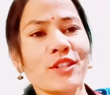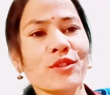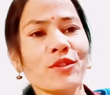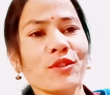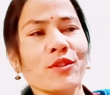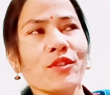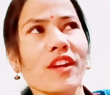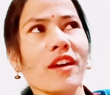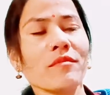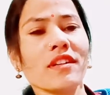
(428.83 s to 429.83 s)
तो
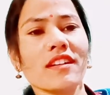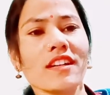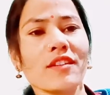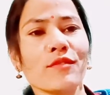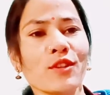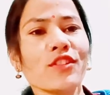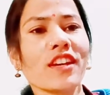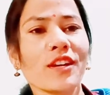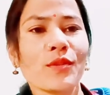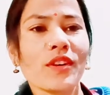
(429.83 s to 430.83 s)
नामकरण का ब्लॉग
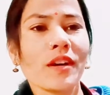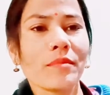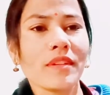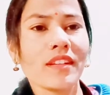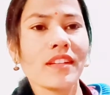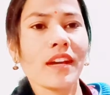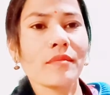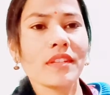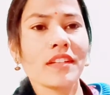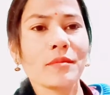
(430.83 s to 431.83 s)
देखा होगा आपने नामकरण